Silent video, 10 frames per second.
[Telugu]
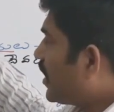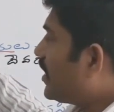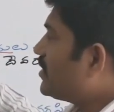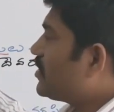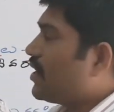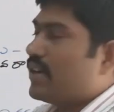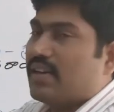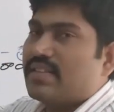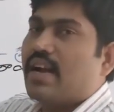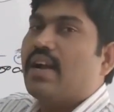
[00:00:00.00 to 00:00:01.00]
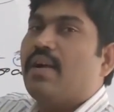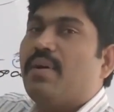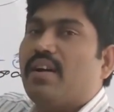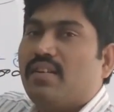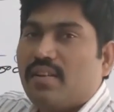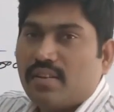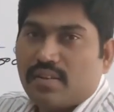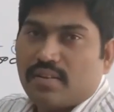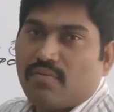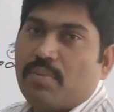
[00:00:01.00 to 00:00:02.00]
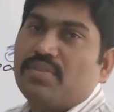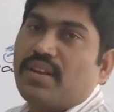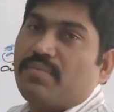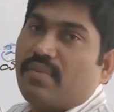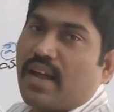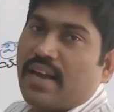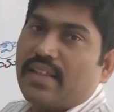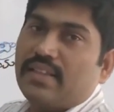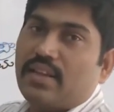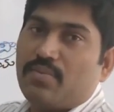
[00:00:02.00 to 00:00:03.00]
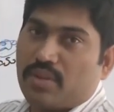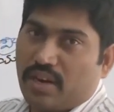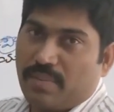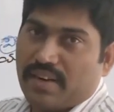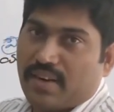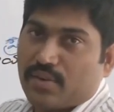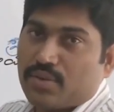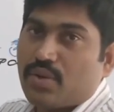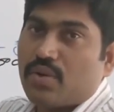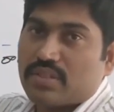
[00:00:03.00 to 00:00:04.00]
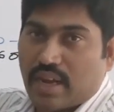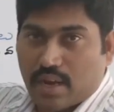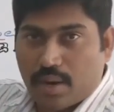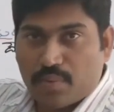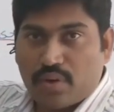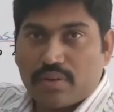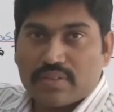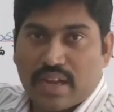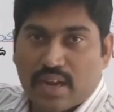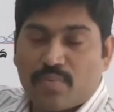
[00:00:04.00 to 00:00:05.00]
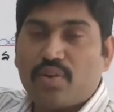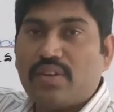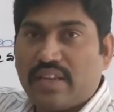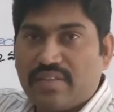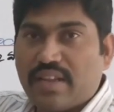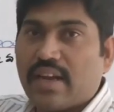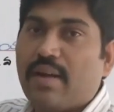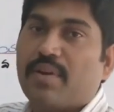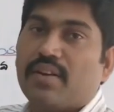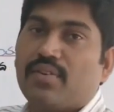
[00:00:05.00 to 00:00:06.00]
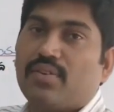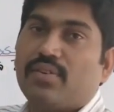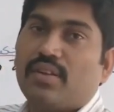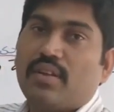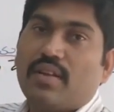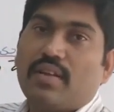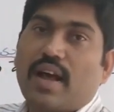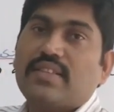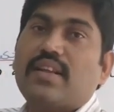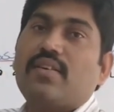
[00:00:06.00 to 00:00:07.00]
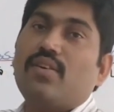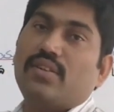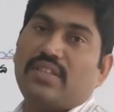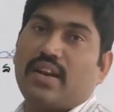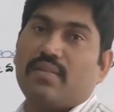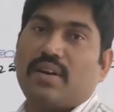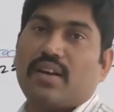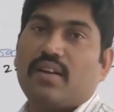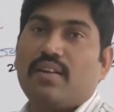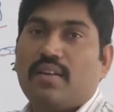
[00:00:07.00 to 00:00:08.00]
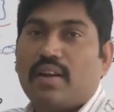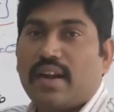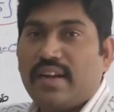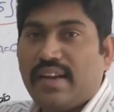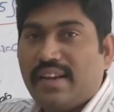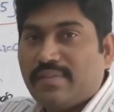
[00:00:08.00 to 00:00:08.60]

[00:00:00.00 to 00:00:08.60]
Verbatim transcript: తను ఏం చేశాడంటే సంగమ వంశం అనేది తను మొదలుపెట్టాడు సో సంగములు సంగములు ఈ విధంగా మనకు ఆచరణలో వచ్చారనమాట అంటే